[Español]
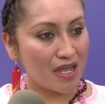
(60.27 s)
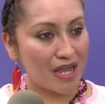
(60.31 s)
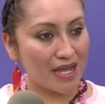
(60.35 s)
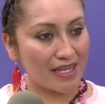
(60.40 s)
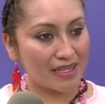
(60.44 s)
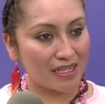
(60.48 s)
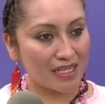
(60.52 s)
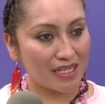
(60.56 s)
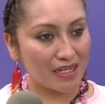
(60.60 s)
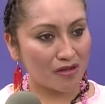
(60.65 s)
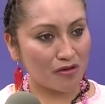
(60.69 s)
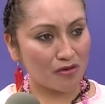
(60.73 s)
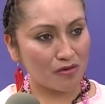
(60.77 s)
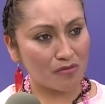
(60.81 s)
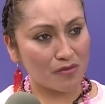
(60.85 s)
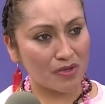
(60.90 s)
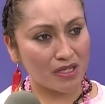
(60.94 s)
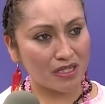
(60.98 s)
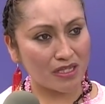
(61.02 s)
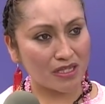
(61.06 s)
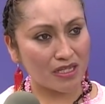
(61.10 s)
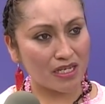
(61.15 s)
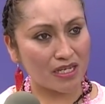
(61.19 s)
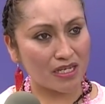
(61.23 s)

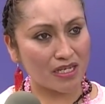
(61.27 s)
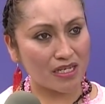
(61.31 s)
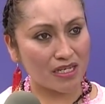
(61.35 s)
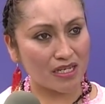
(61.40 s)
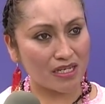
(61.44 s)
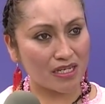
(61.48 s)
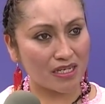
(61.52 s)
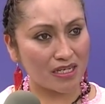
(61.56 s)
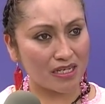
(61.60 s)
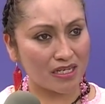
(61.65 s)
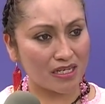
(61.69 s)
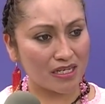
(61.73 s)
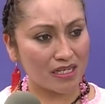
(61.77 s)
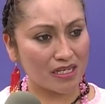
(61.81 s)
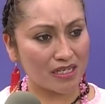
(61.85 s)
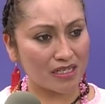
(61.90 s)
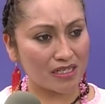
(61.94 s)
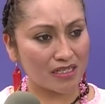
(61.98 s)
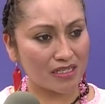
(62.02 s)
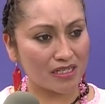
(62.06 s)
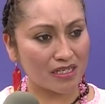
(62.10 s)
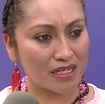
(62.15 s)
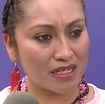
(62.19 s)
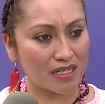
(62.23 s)
Anteriormente eh,
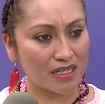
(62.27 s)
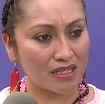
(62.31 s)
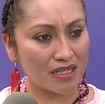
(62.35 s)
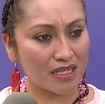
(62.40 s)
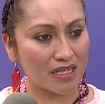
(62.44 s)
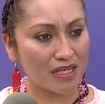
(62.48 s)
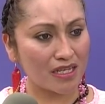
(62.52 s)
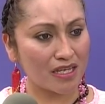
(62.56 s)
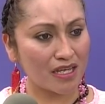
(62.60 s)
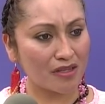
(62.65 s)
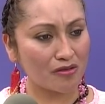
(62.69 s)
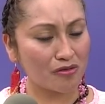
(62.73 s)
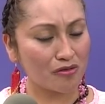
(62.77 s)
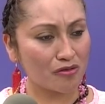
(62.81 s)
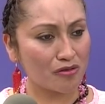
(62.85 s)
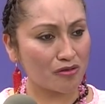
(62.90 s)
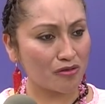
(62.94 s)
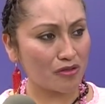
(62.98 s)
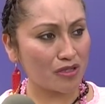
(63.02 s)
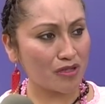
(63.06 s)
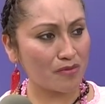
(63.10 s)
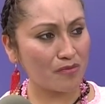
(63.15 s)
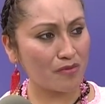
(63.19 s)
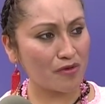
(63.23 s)
se tejían
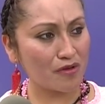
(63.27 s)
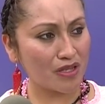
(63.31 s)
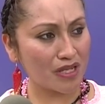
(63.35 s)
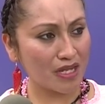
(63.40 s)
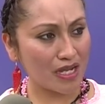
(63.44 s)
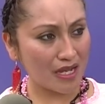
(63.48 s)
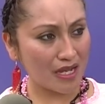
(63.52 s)
otro tipo de